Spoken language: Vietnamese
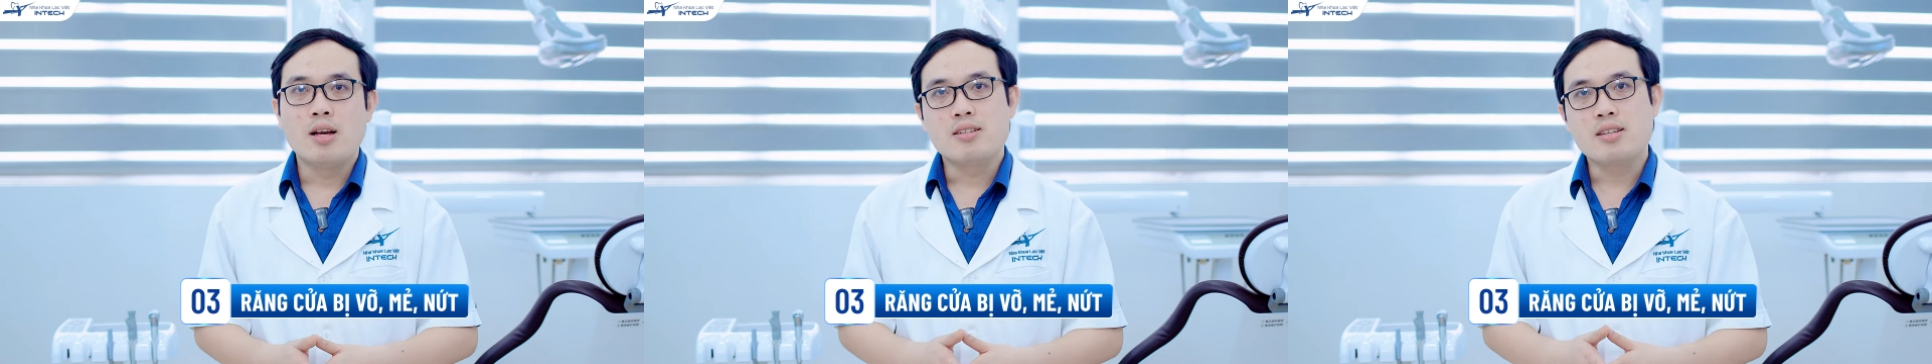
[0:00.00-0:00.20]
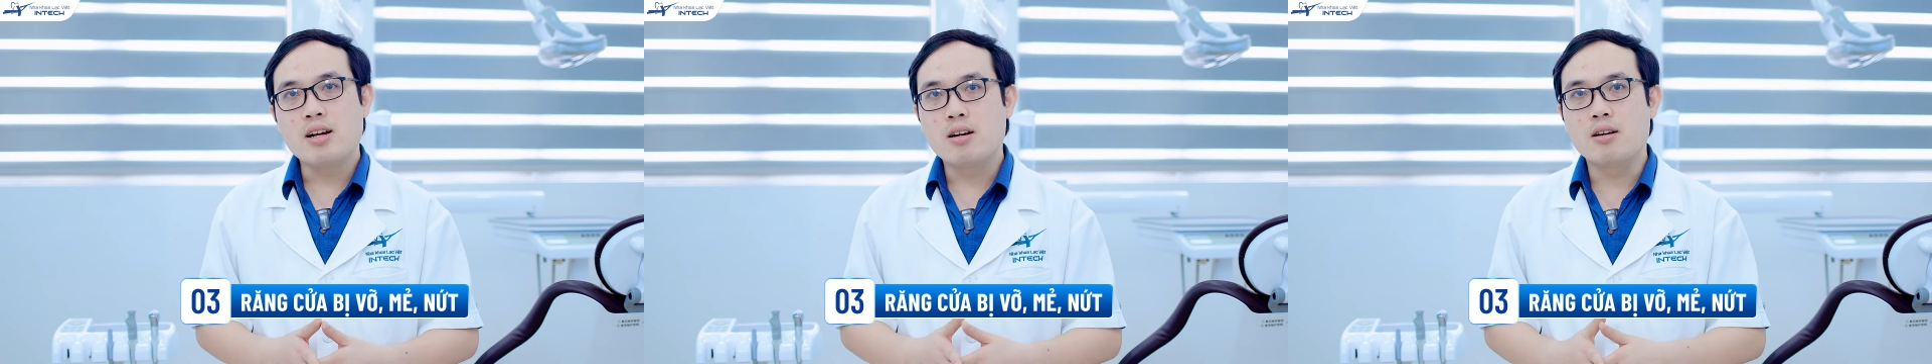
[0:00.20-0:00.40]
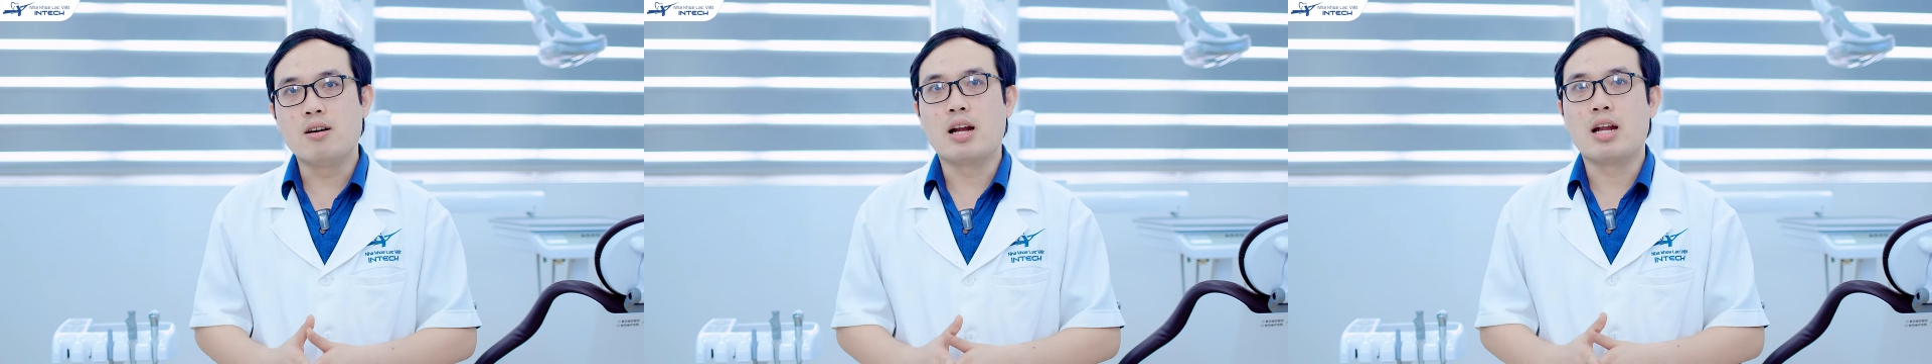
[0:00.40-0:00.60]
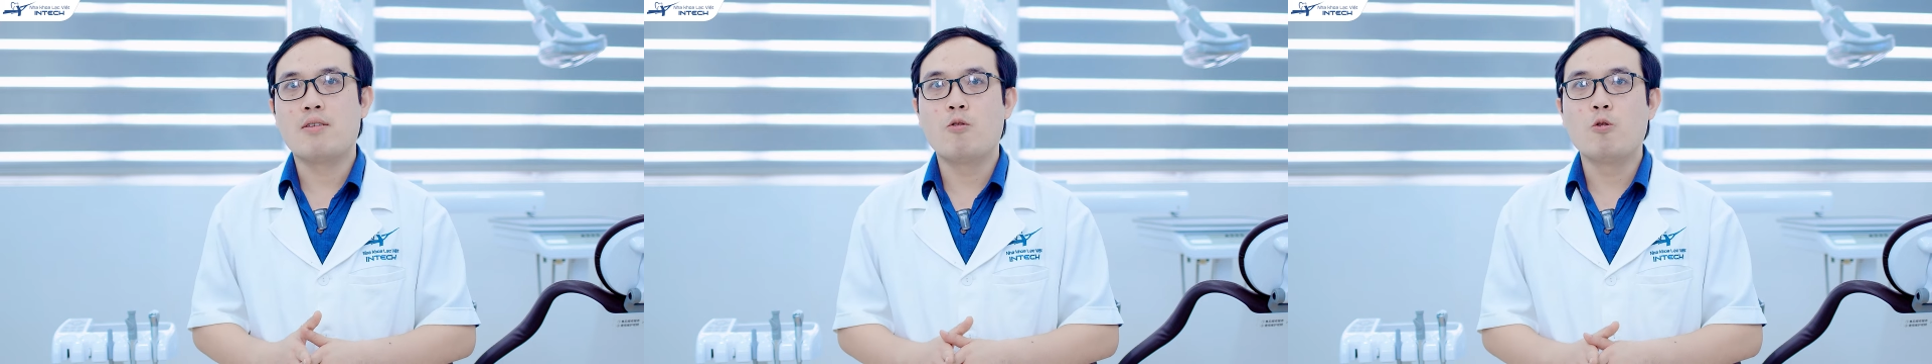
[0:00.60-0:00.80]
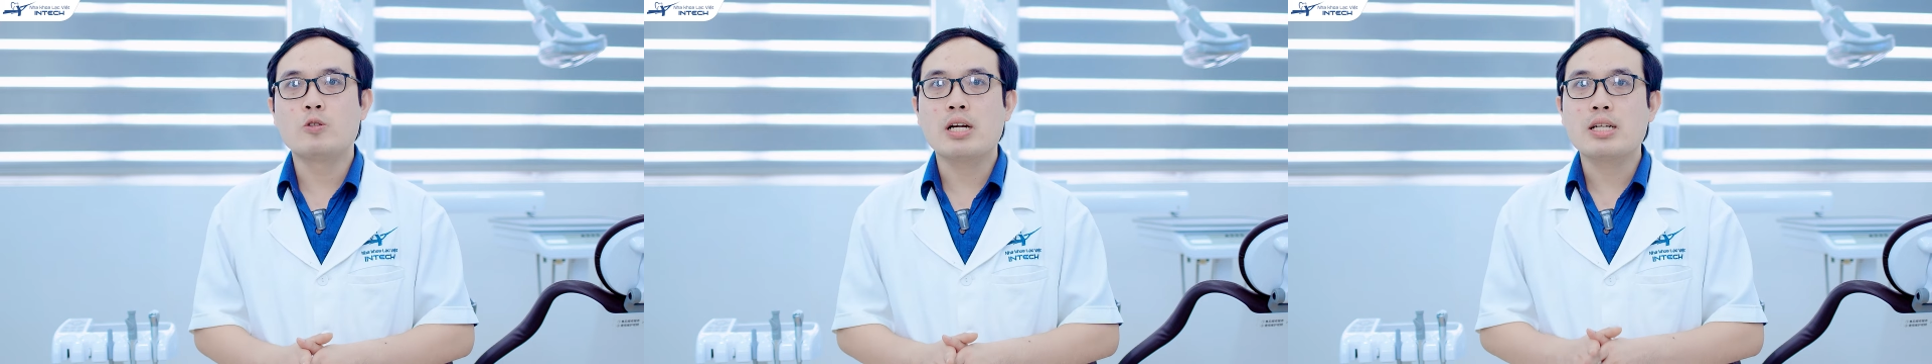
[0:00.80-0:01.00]
Răng cửa là
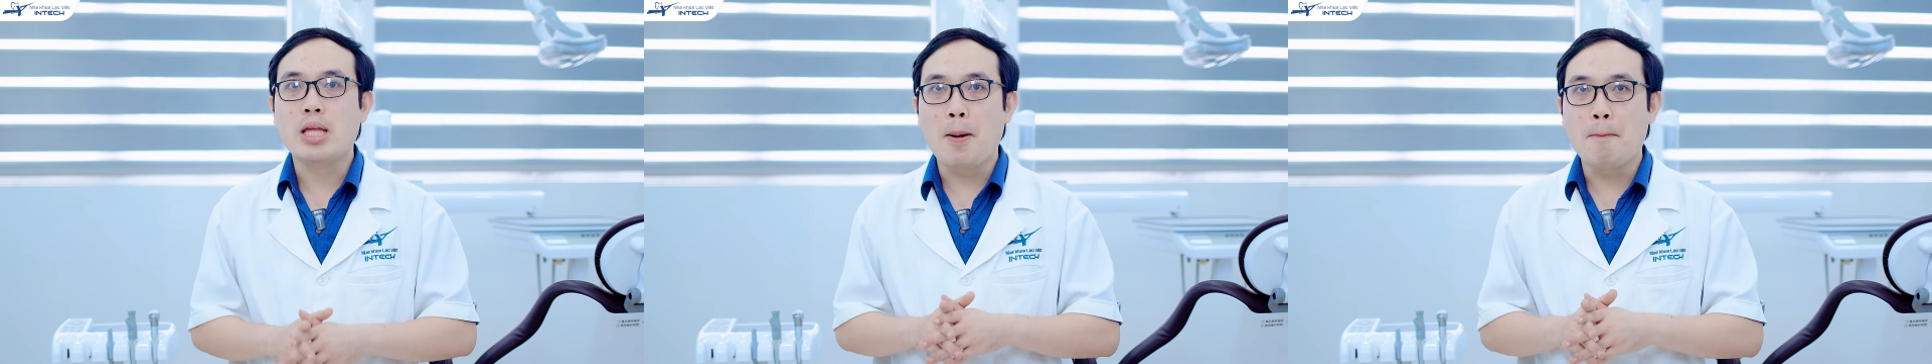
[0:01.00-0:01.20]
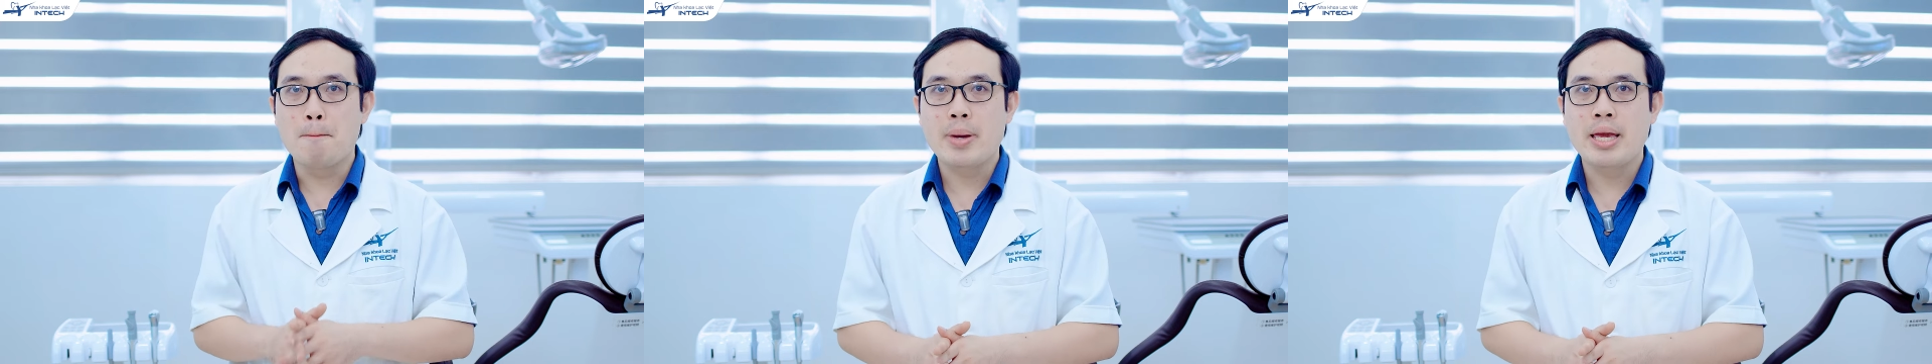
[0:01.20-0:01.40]
vùng răng thẩm